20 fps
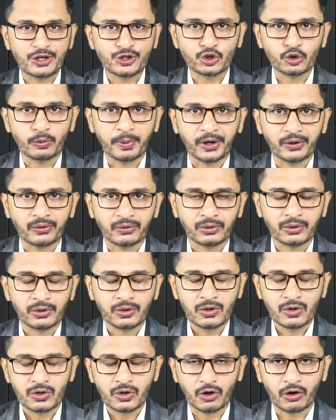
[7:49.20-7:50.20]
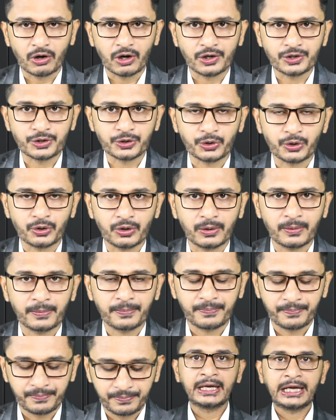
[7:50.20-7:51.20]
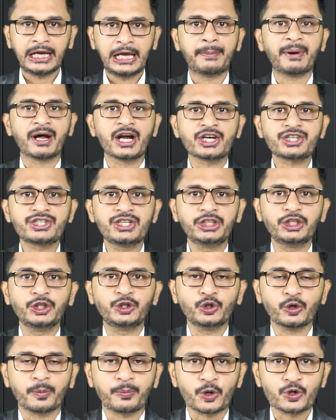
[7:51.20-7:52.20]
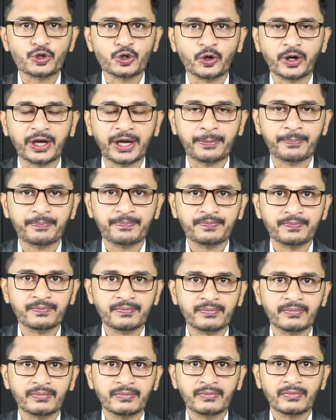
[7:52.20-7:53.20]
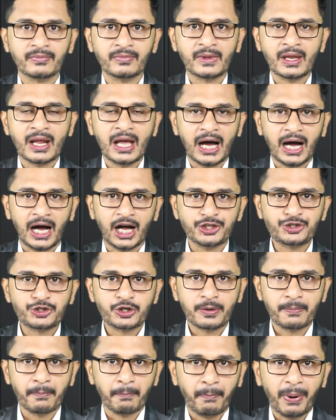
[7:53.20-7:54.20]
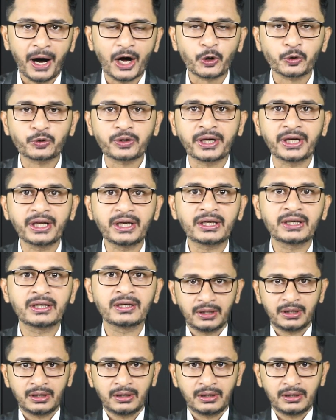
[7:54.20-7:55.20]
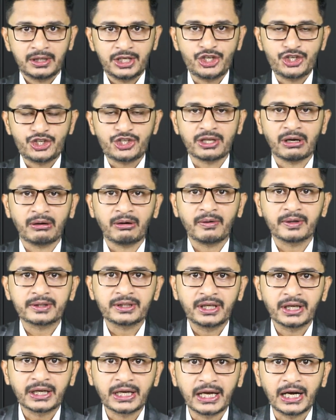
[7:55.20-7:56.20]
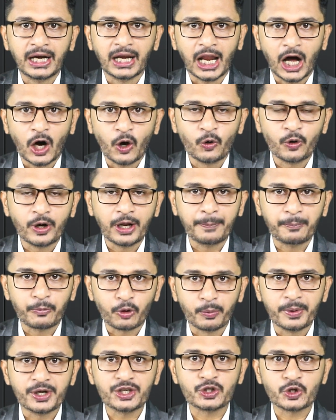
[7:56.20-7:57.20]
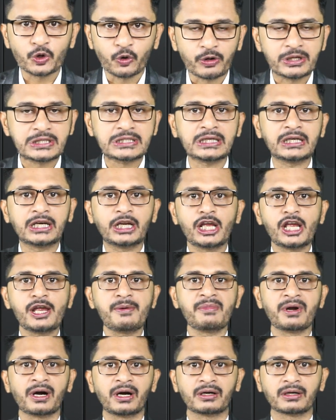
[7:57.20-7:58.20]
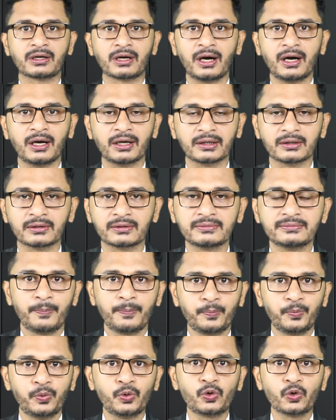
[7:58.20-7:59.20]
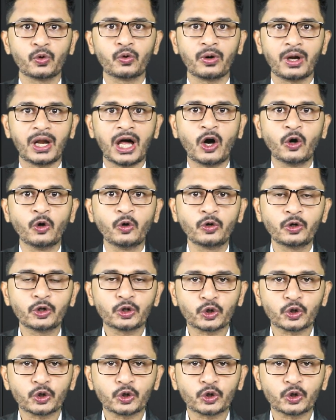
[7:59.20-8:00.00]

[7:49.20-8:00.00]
বাস্তবায়ন করার জন্য এবার আসছি দ্বিতীয় প্রসঙ্গে আজ বারো তারিখ ইসলামাবাদ থেকে লাহোরে প্রবেশ করেছেন ইমরান খান পুরো লাহোর